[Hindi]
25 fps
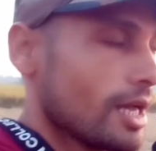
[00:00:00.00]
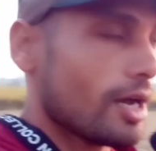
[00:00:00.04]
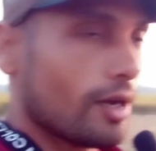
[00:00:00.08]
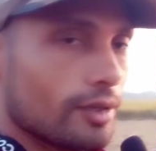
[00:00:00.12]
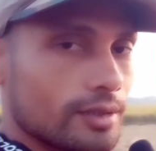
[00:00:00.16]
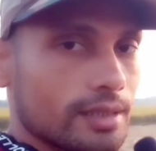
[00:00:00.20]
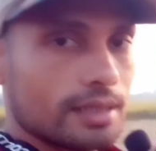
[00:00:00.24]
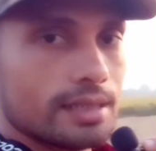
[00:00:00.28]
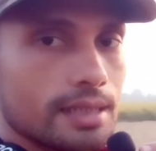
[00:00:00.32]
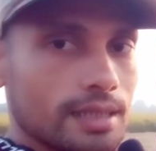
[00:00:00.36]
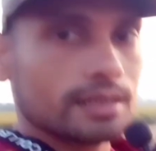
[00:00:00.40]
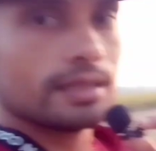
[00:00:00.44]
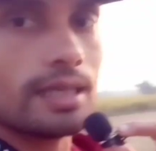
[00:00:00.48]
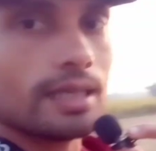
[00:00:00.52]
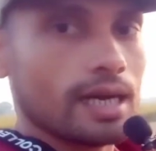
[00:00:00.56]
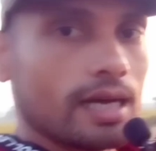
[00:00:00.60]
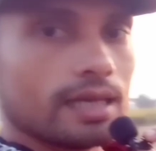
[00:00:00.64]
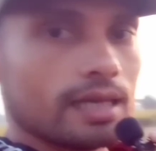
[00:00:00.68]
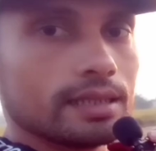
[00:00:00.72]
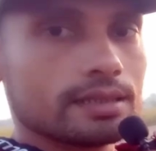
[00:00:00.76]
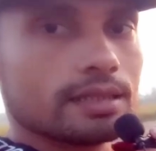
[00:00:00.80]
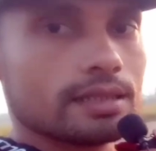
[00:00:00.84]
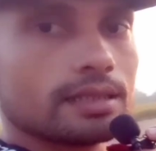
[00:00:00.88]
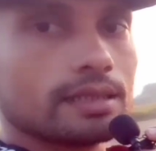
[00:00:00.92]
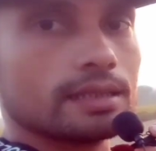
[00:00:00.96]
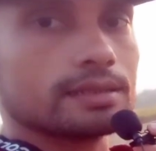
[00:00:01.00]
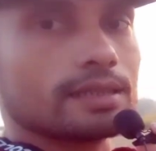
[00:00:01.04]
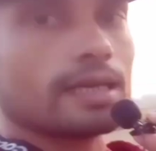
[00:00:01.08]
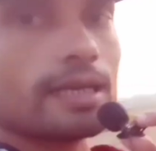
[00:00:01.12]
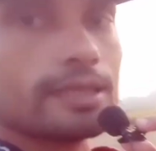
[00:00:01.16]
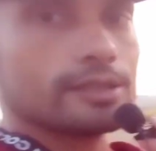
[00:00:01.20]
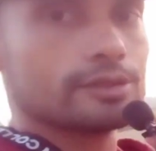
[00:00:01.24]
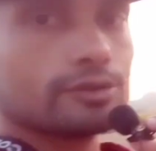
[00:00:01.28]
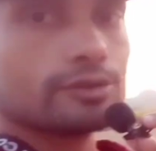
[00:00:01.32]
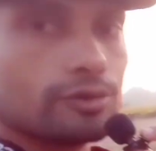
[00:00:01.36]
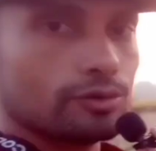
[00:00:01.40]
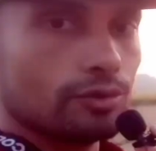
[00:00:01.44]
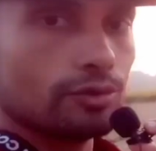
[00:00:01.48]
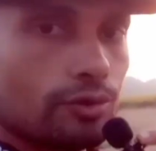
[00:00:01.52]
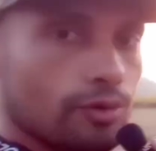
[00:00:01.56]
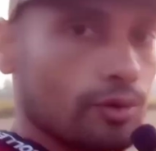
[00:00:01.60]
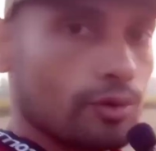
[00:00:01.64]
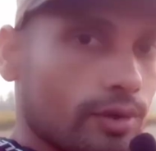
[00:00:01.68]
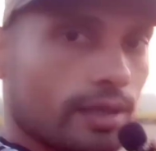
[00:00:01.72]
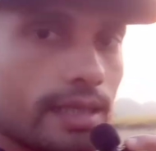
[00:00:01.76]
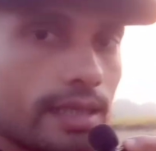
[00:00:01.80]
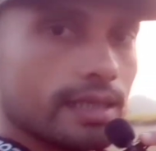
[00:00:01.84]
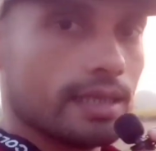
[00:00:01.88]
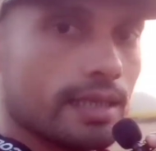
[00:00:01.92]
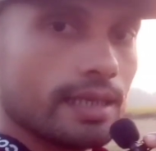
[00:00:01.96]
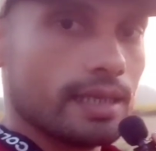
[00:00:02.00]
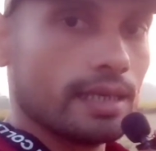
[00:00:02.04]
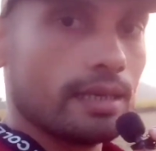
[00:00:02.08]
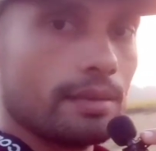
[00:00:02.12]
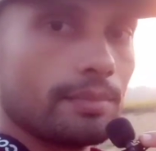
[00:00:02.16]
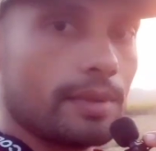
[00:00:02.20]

और देखिए धान की कटाई शुरू हो गई है